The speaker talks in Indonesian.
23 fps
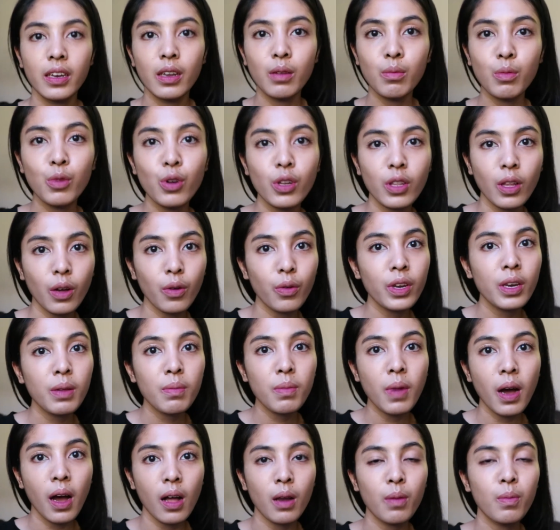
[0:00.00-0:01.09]
dan menurut aku ini
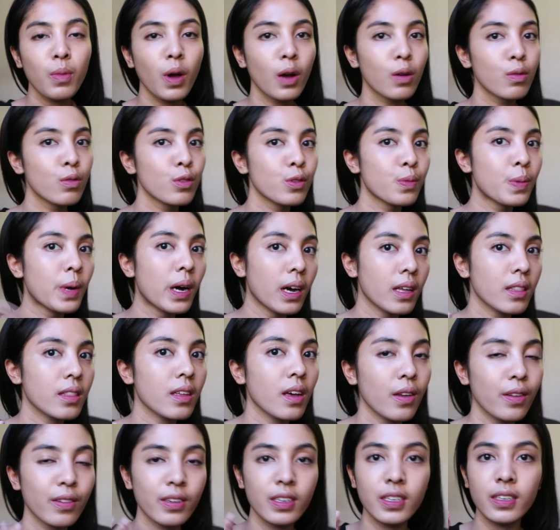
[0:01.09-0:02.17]
bakal bagus banget
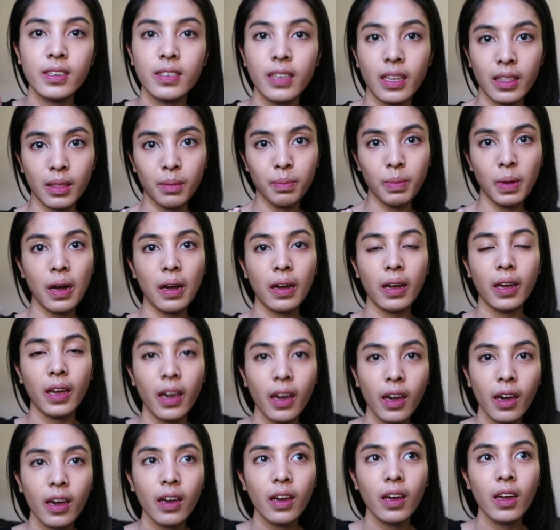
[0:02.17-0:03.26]
kalau di set
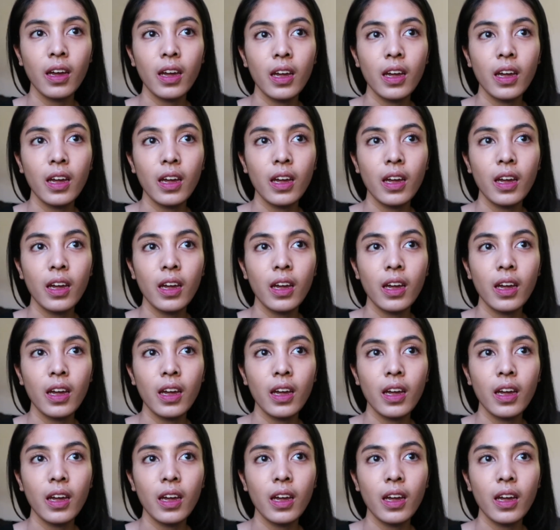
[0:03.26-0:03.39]
pakai